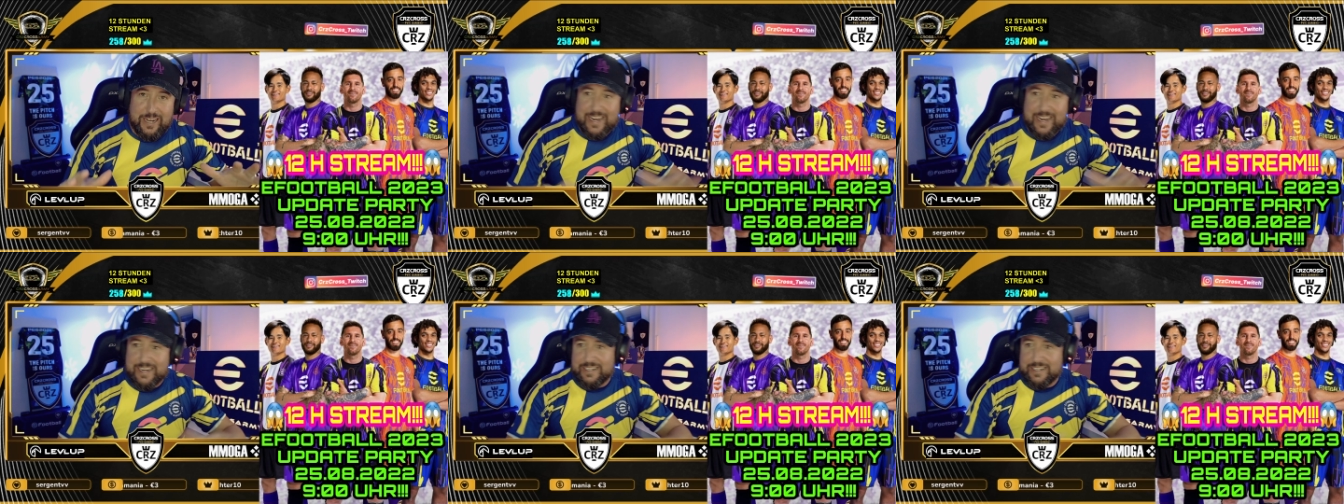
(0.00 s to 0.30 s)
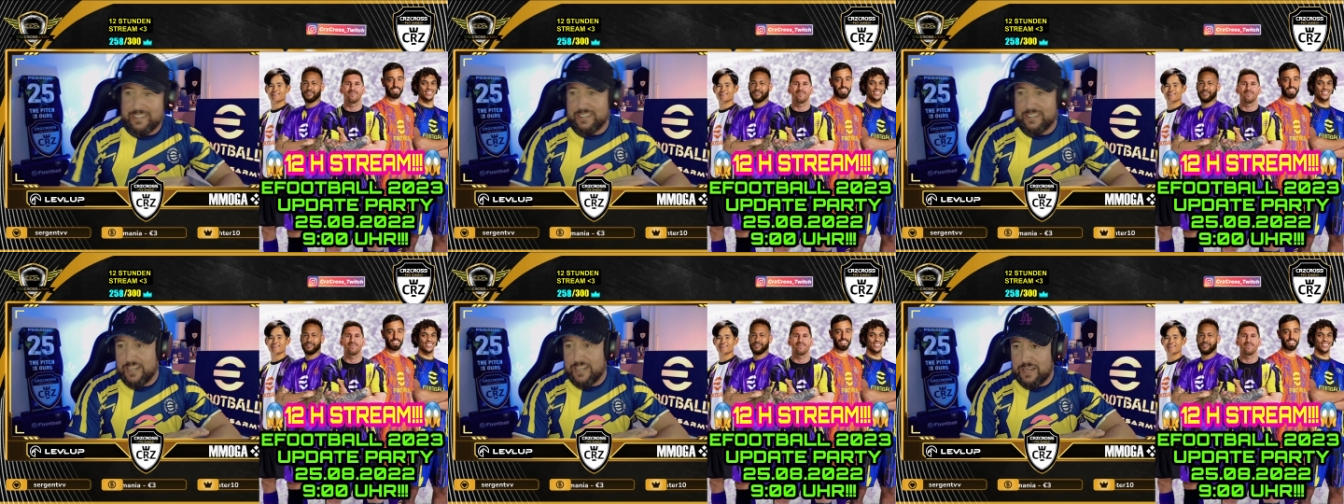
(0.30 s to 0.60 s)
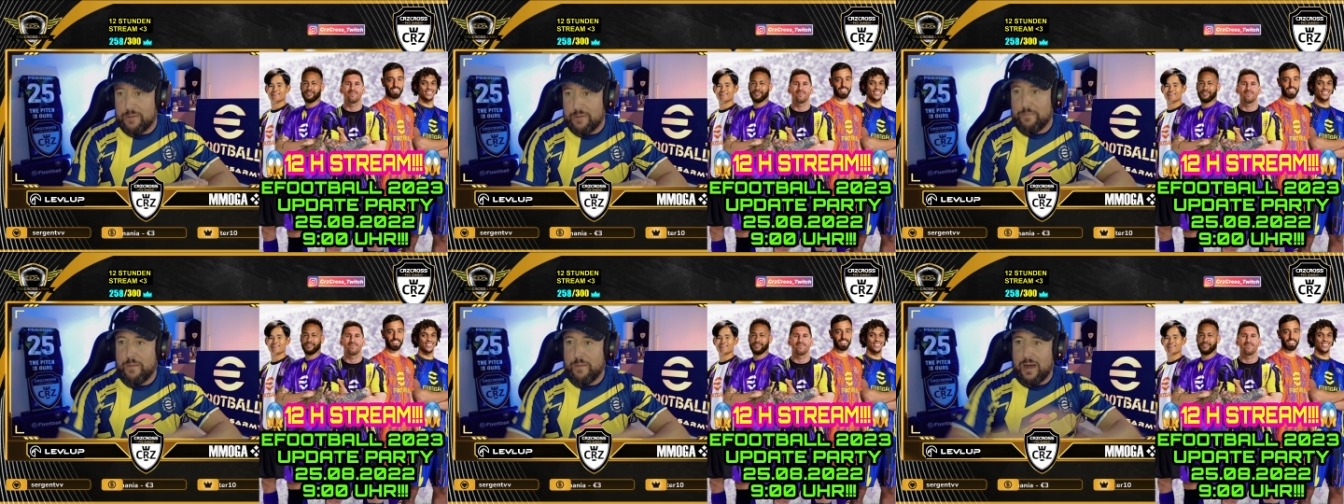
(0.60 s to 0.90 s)
Einige
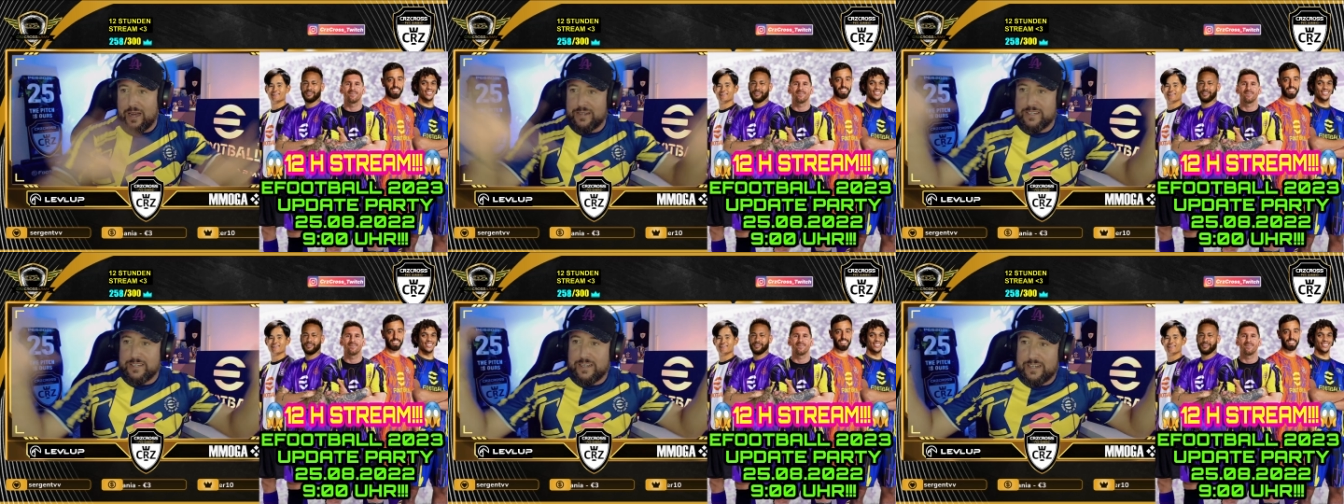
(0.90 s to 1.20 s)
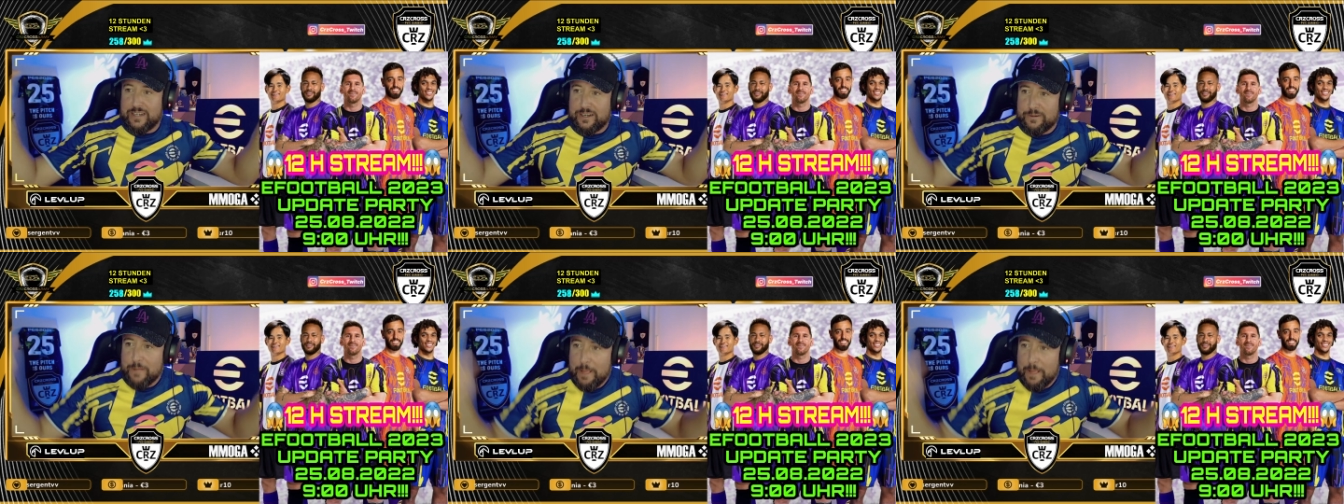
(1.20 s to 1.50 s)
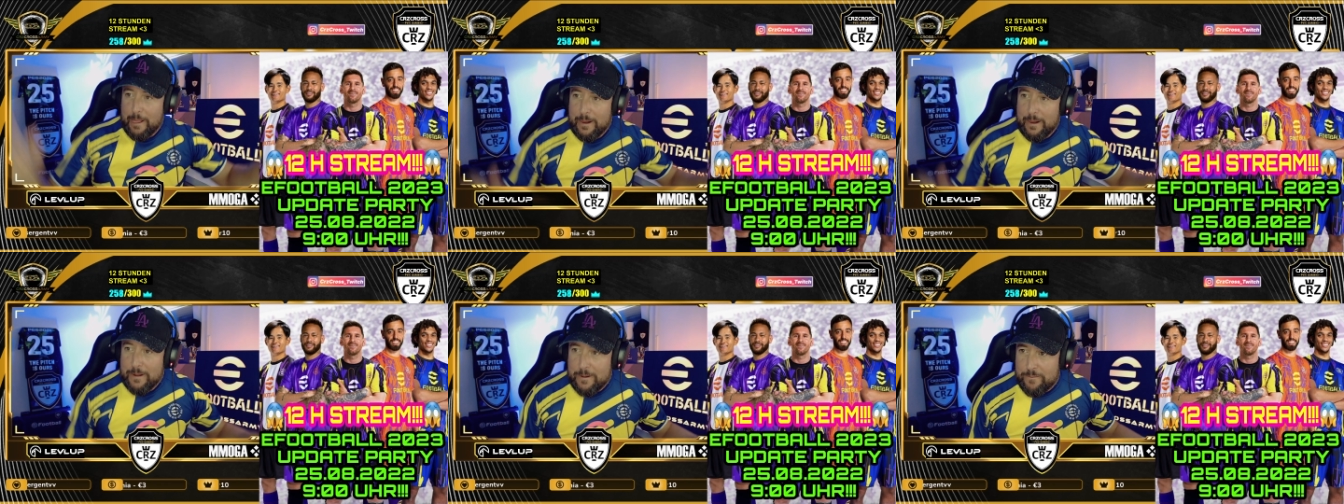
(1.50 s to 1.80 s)
ne, machen ja,
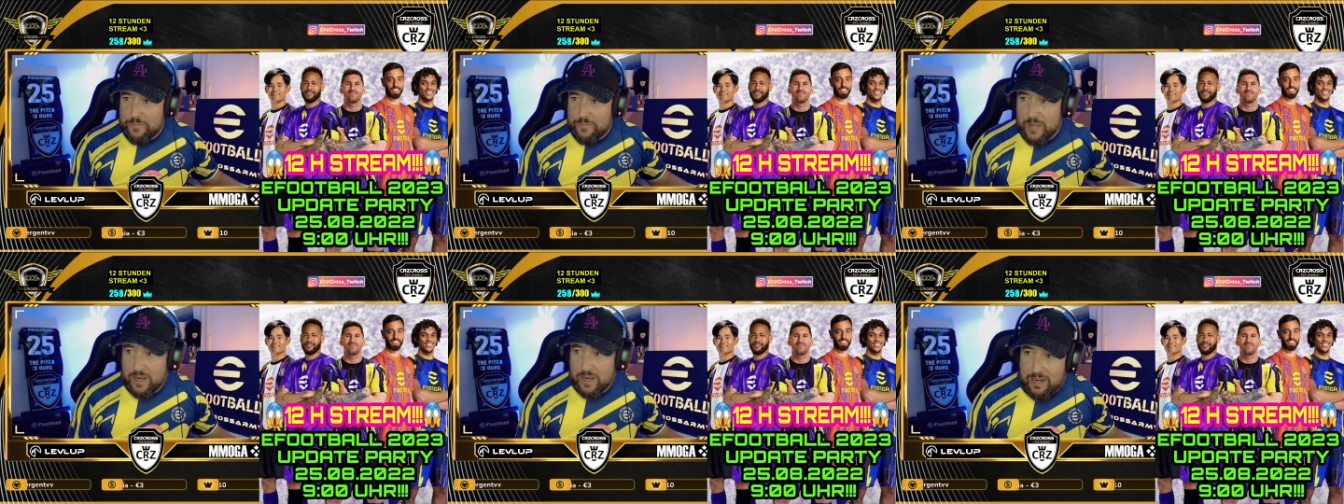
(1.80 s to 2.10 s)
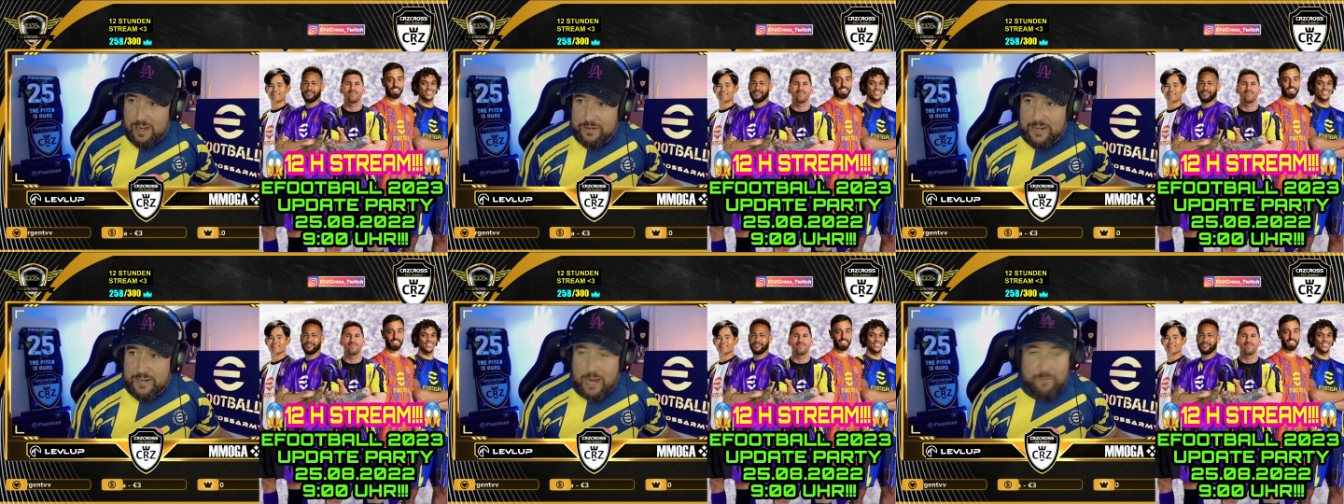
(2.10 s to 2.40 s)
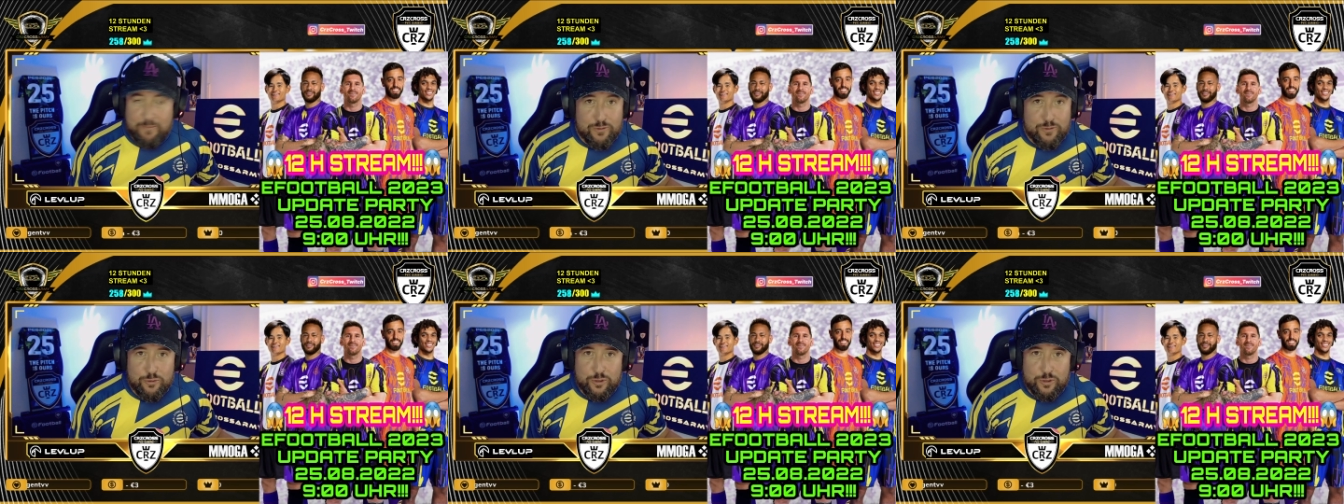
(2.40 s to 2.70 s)
ja einen
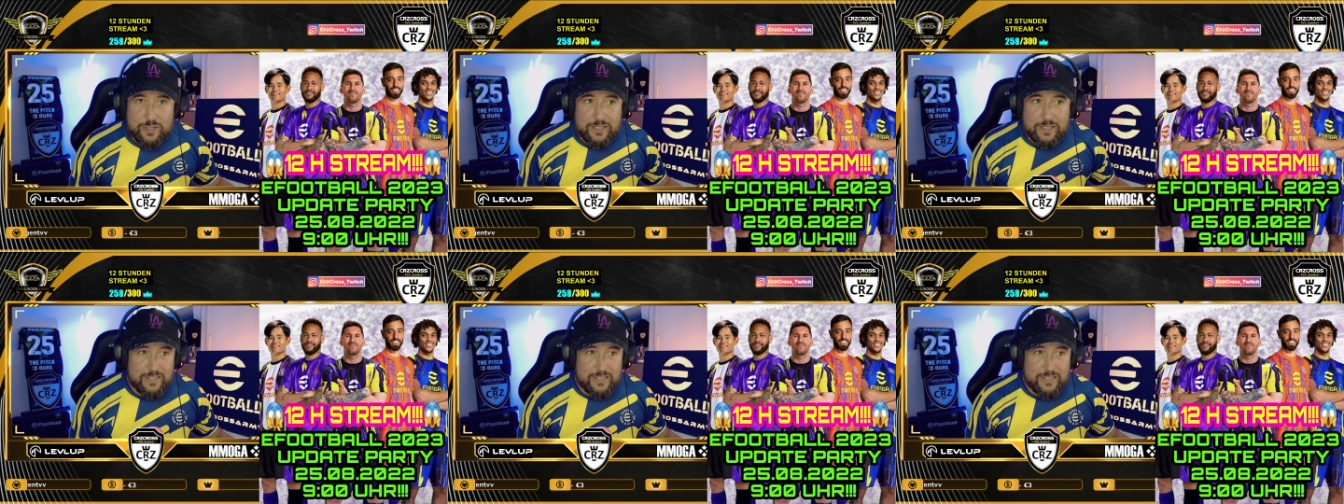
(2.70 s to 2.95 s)
Abflug